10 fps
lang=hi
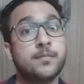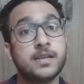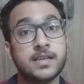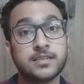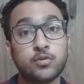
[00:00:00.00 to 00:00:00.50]
मैं
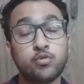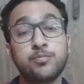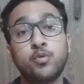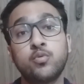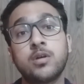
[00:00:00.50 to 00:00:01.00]
ये ज़रूर
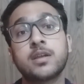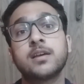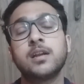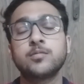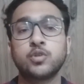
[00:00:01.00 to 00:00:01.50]
बोलूँगा कि
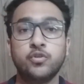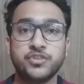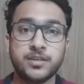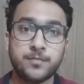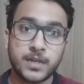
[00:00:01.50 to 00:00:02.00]
अगर आप
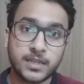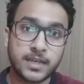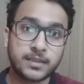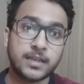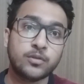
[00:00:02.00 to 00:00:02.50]
सॉल्यूशन भी
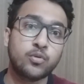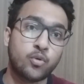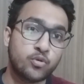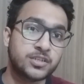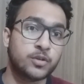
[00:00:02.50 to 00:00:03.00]
देखते हैं तो
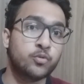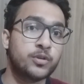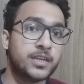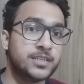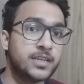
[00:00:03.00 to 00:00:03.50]
कोड ज़रूर
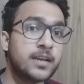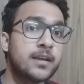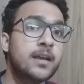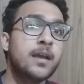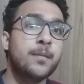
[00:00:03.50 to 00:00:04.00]
कीजिए
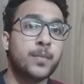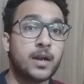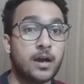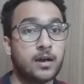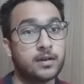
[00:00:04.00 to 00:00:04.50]
पर
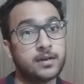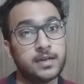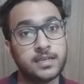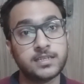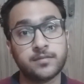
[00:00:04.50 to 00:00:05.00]
हाँ अगर
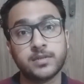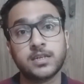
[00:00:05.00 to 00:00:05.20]
नहीं समझ